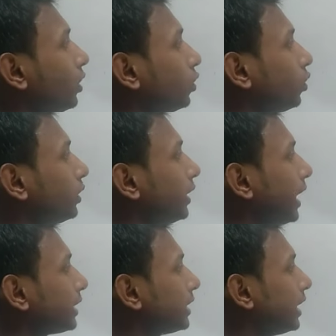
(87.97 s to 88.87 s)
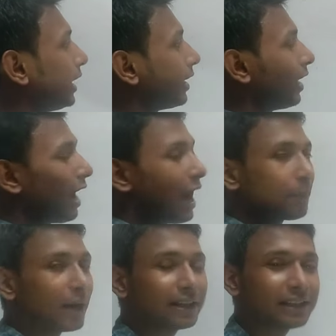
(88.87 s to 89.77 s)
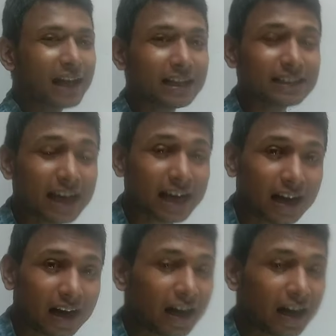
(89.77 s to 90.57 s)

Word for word: द्वितीया छ आपका कितना आ जाएगा